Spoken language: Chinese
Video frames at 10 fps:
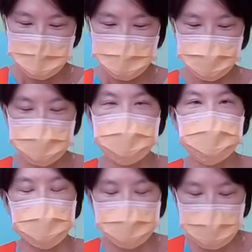持
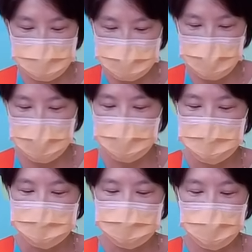健保卡
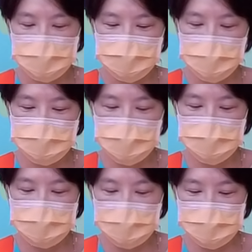到原
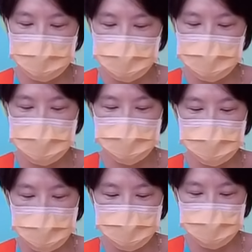定的门市
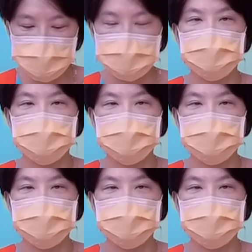领取，